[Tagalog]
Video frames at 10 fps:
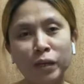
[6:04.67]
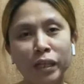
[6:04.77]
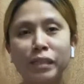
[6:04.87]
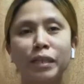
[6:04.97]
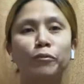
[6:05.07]

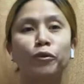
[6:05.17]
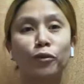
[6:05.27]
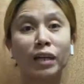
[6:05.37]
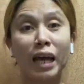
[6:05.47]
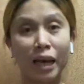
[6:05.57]
hindi ko
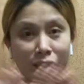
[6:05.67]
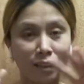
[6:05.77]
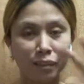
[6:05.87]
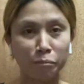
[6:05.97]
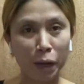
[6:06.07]
lahat
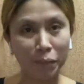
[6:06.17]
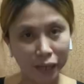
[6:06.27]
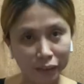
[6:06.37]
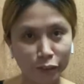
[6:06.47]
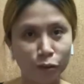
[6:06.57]

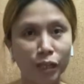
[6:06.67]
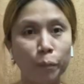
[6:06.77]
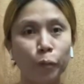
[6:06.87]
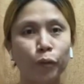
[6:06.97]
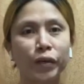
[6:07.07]
mabait yung
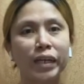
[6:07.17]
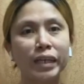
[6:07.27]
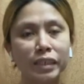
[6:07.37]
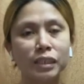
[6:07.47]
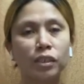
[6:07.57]

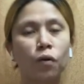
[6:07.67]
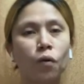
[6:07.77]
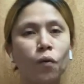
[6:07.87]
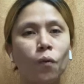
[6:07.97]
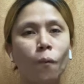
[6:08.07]
employer.
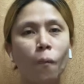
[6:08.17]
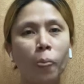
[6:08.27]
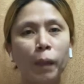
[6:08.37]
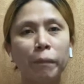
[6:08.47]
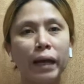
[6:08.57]
So,
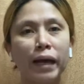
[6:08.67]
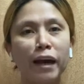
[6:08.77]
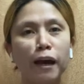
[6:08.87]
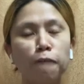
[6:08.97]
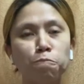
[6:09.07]

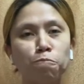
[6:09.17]
parang,